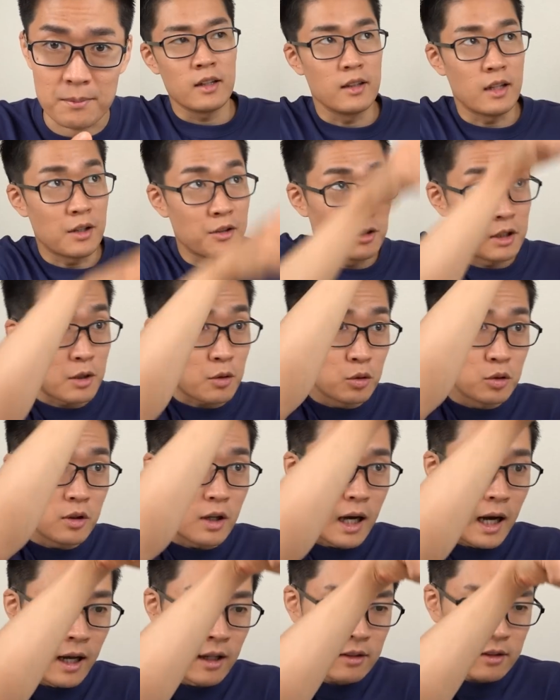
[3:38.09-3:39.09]
なのでこ
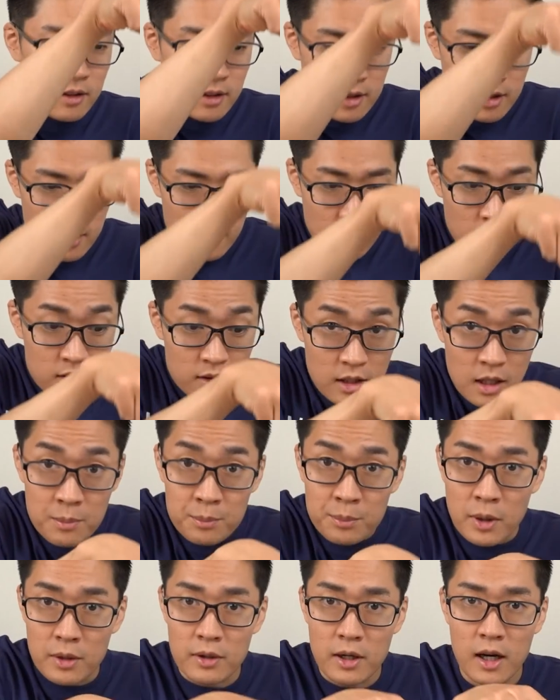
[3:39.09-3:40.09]
のアンテナから
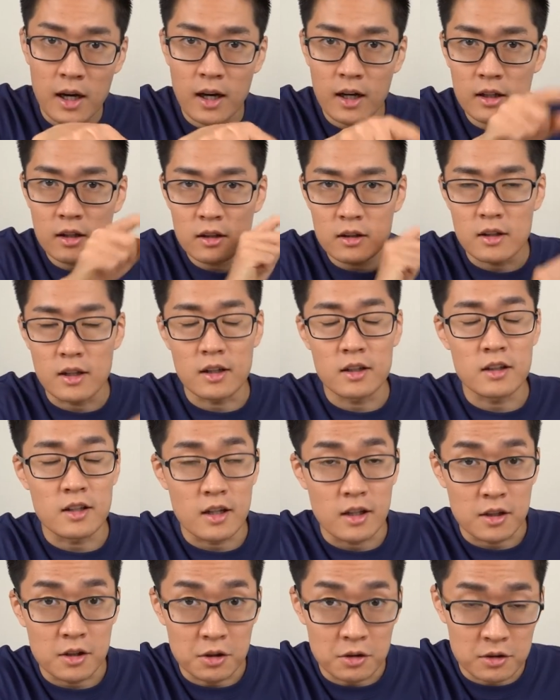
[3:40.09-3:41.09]
電波は入ってき
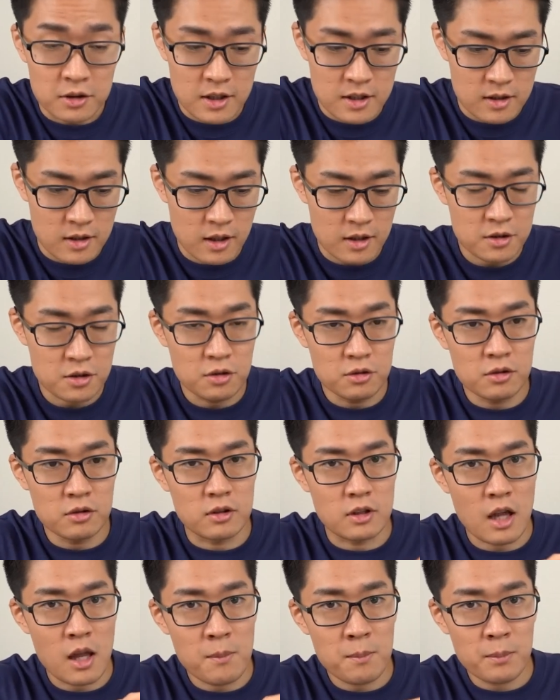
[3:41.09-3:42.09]
ているのですが、そ
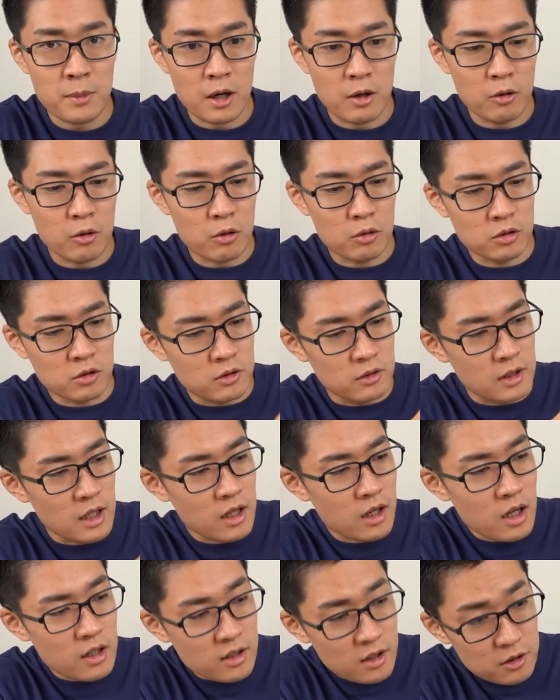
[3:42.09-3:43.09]
の電波をこの
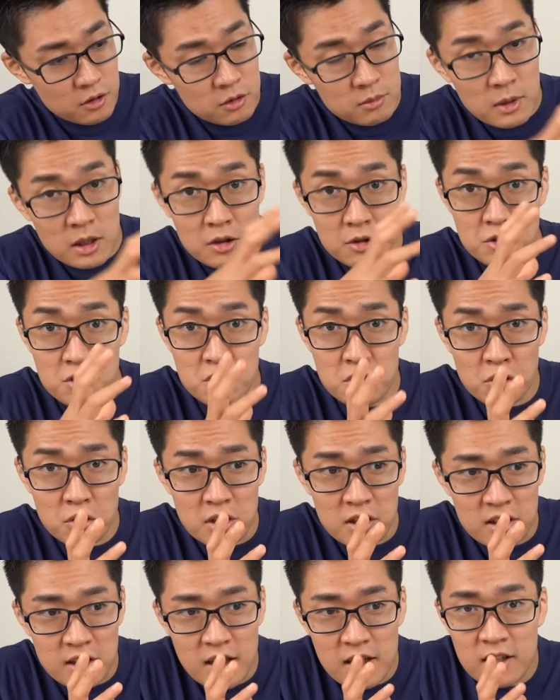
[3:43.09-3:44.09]
中でうまく処
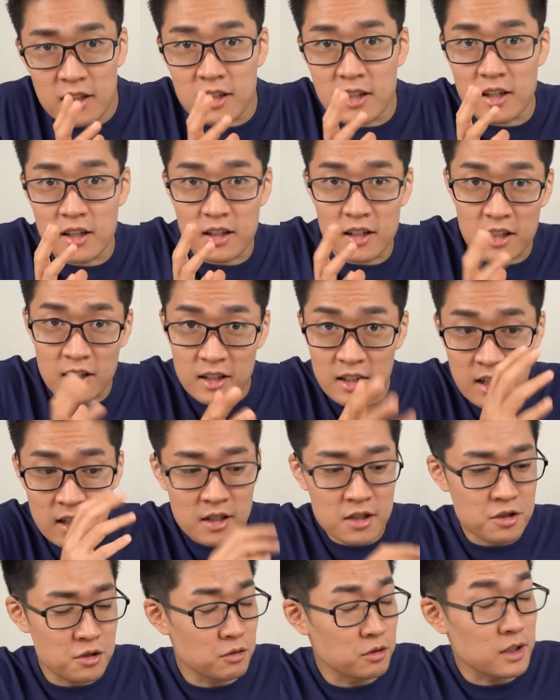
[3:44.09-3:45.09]
理できていな
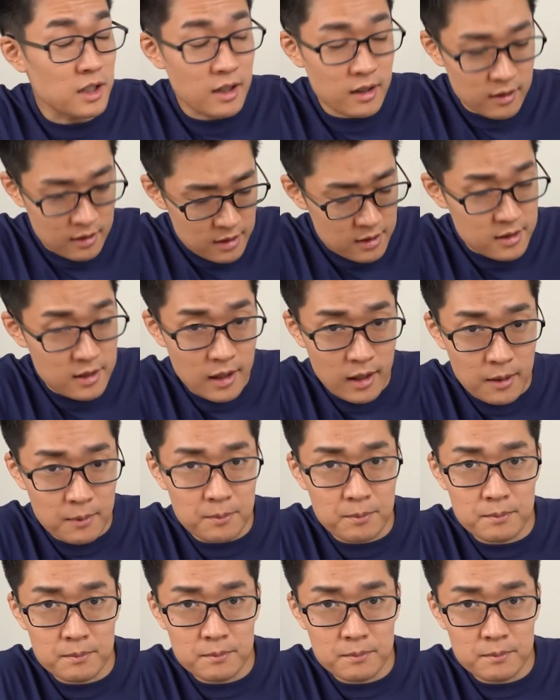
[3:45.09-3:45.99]
い状態でした。